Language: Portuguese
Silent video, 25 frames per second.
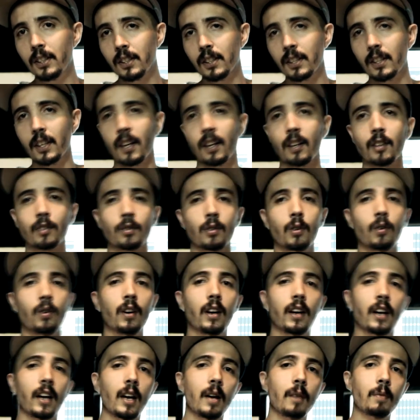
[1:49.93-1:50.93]
em relação ao
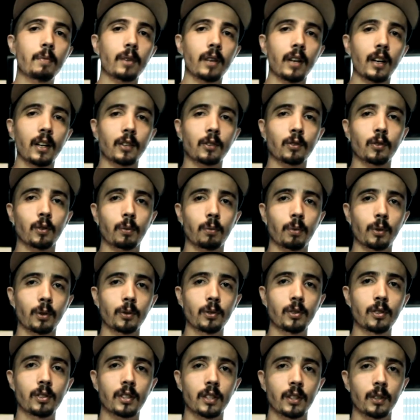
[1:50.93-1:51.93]
rap, em relação à
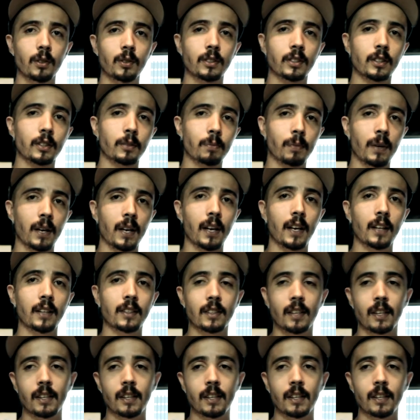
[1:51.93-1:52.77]
produção, essas paradas.